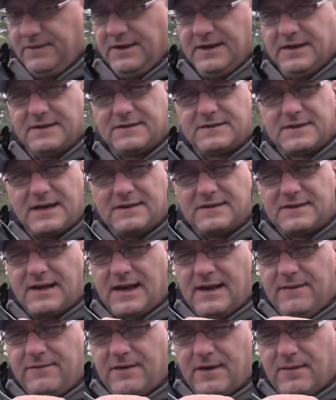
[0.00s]
wir jetzt ganz
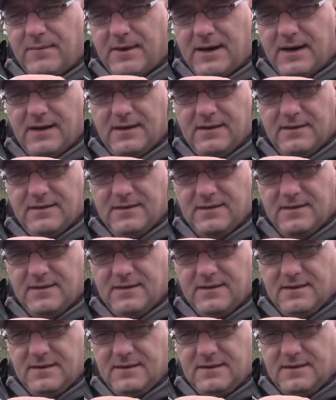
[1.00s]
einfach mal
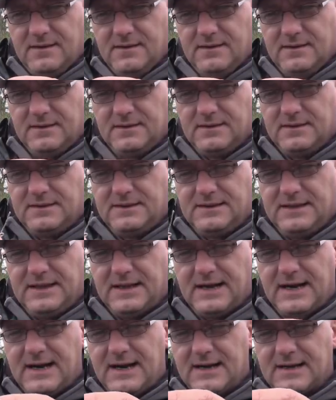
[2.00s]

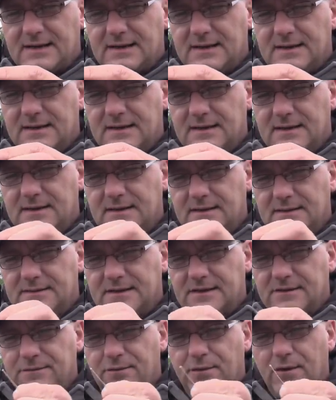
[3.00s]
den Haken,
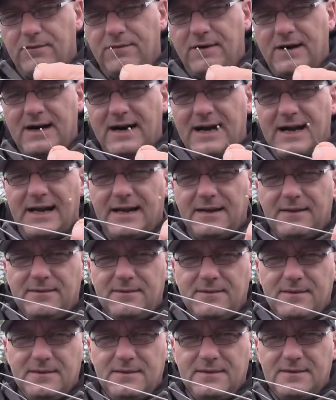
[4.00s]
das Vorfach ein.
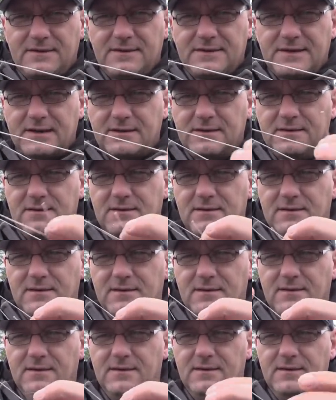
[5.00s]
Zack.
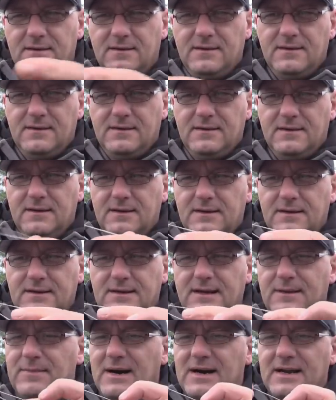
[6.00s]

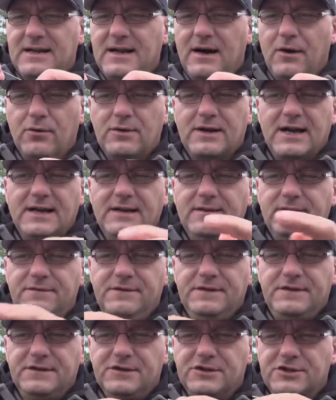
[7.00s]
Da mache ich auch keine
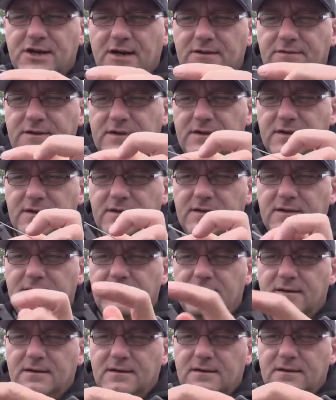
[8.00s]
Wissenschaft
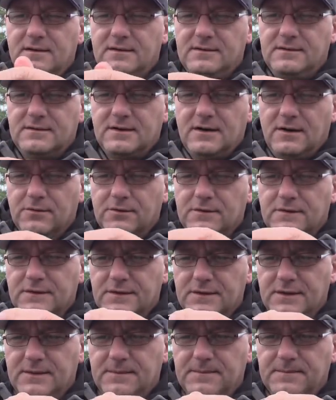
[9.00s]
draus,
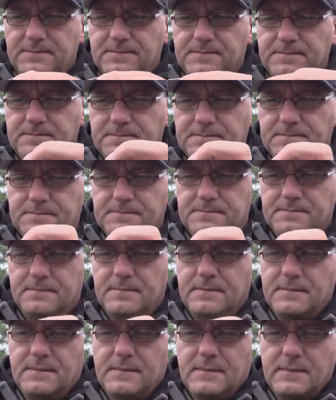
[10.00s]
ne?
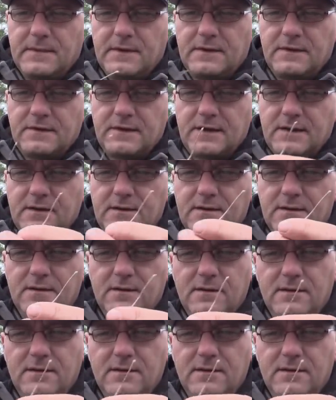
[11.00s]
Zack.